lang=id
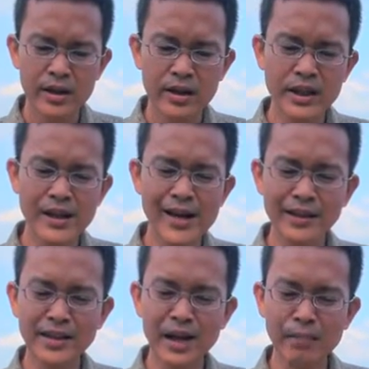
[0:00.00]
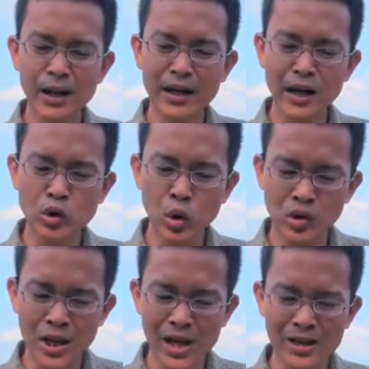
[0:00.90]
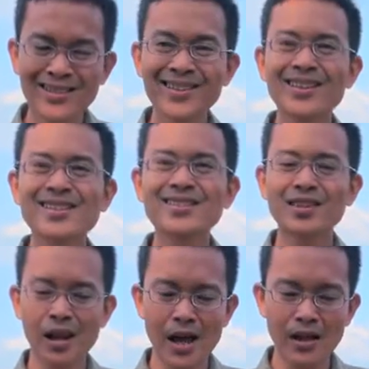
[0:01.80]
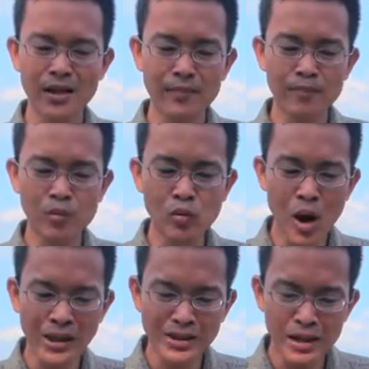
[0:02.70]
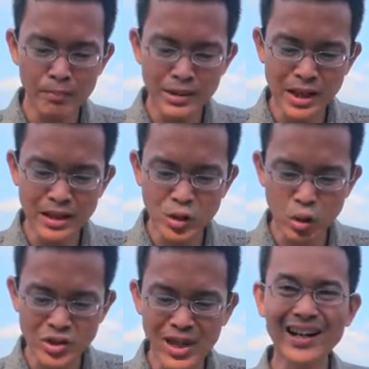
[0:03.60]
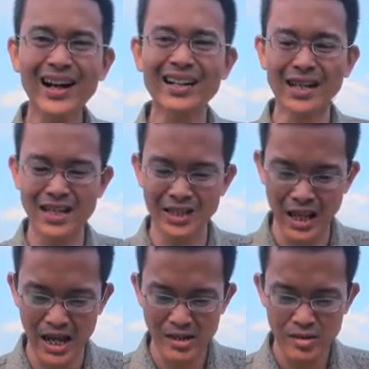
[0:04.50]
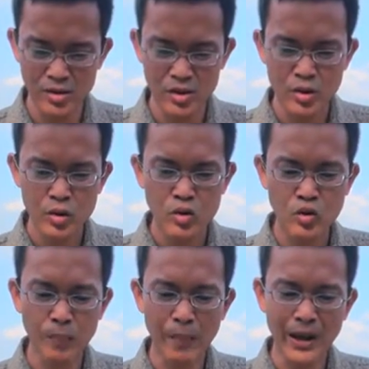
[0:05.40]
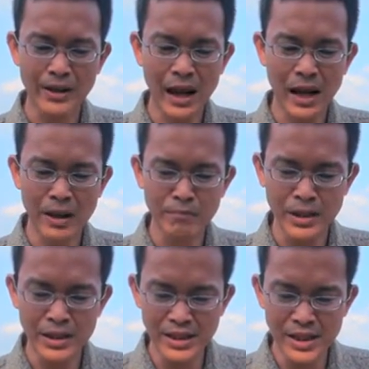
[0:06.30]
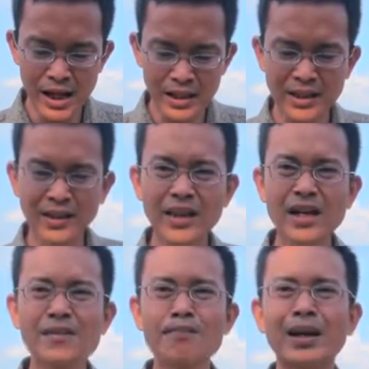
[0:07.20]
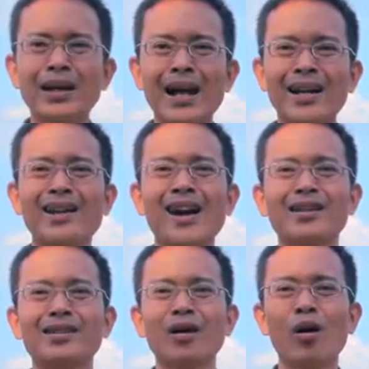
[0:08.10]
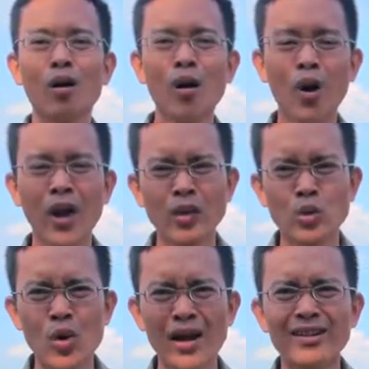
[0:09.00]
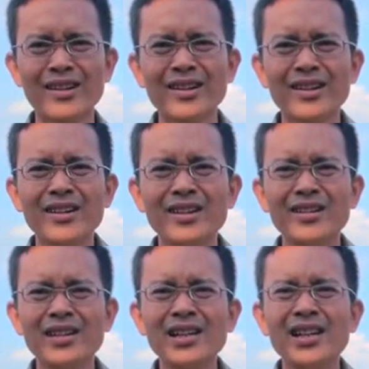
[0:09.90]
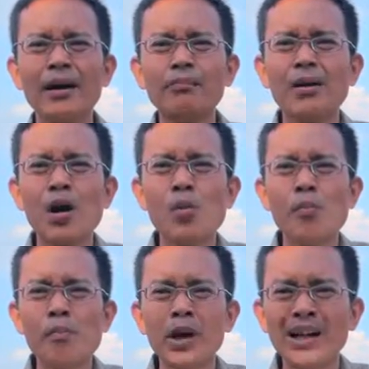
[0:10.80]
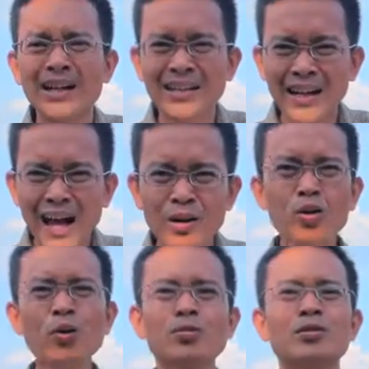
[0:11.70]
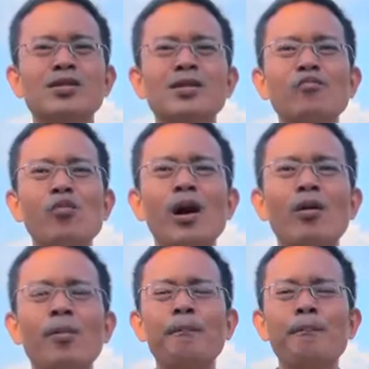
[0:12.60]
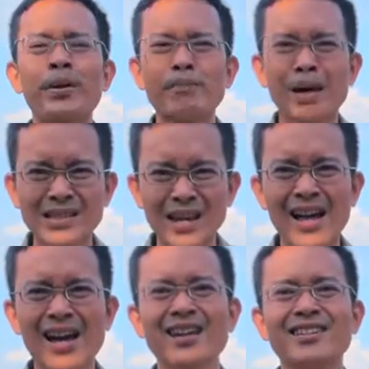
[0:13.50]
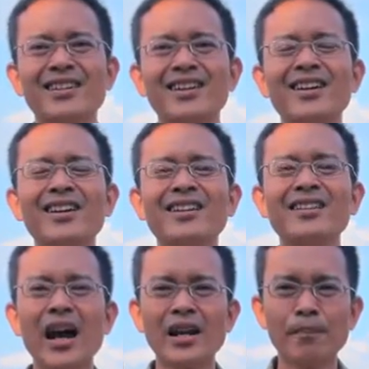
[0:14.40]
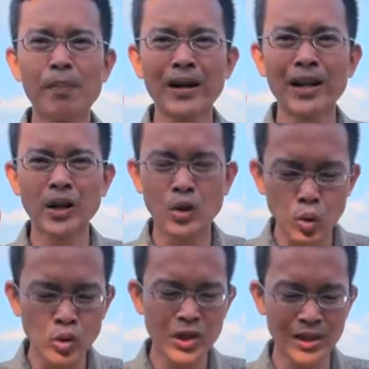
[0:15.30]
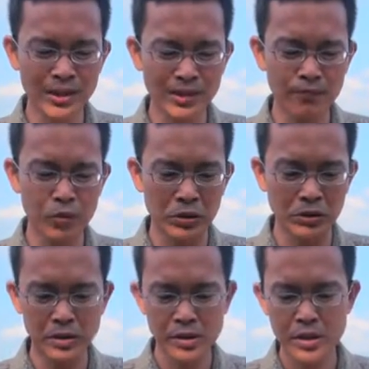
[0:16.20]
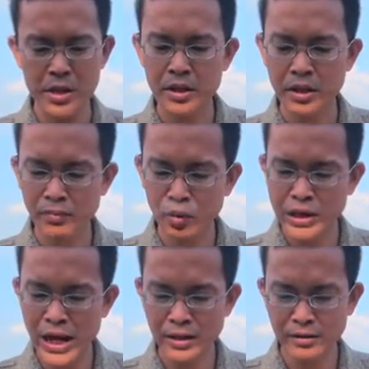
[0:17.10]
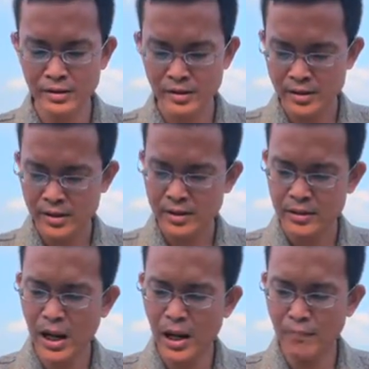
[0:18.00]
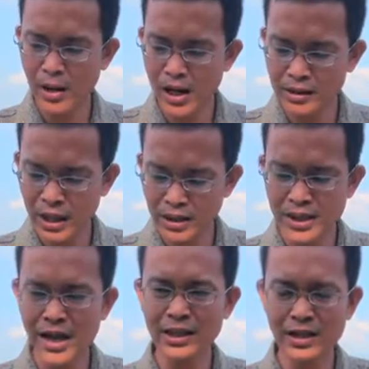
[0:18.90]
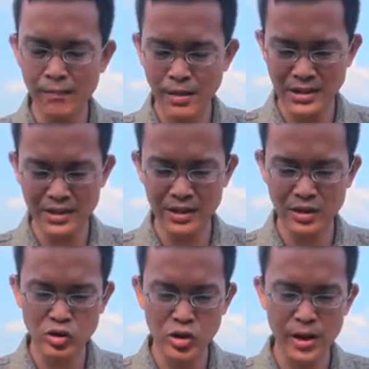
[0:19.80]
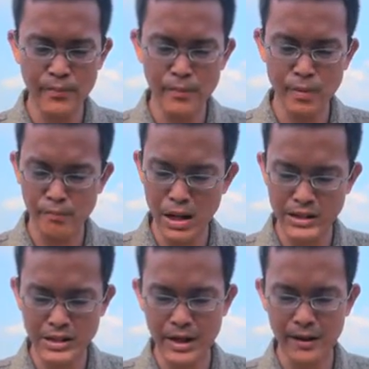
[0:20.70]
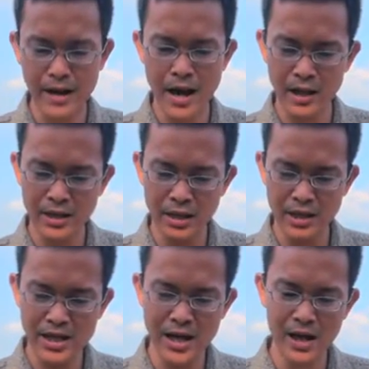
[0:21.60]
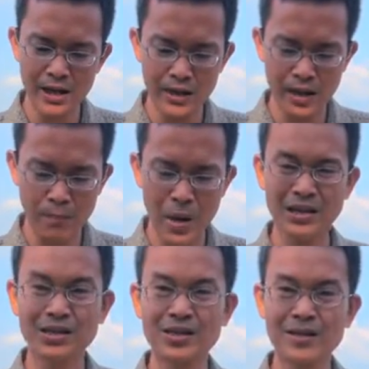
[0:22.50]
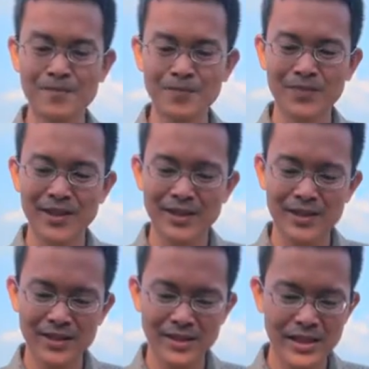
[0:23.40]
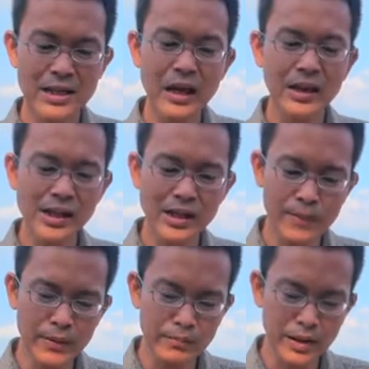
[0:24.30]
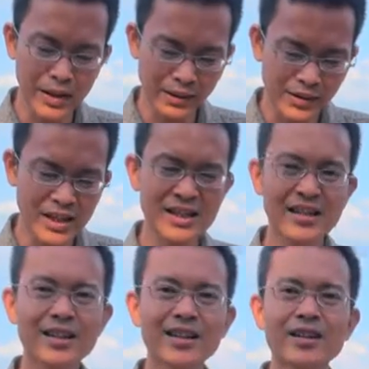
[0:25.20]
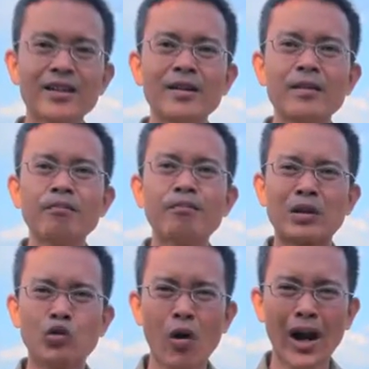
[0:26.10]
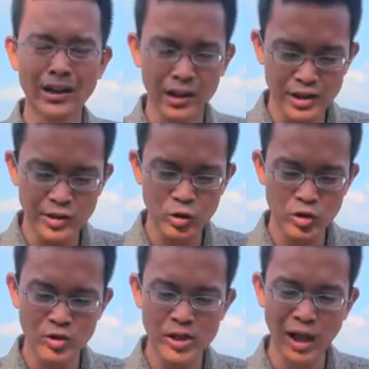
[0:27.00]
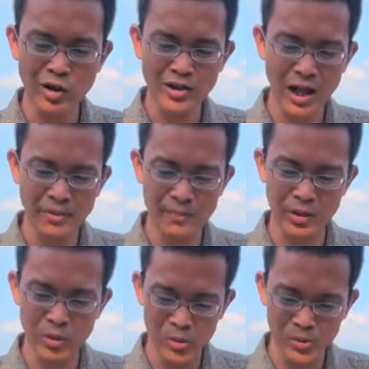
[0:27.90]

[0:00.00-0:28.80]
dia yang tidak mengenal dosa telah dibuatnya menjadi dosa karena kita, supaya dalam Dia kita dibenarkan oleh Tuhan. Dia mau menanggung semua permasalahan daripada dosa tersebut. Kemudian dalam Galatia 3:13 kita juga dapat membacanya. Galatia 3 ayat 13. Sehingga kita dapat mengerti perjuangan Kristus di kayu salib itu.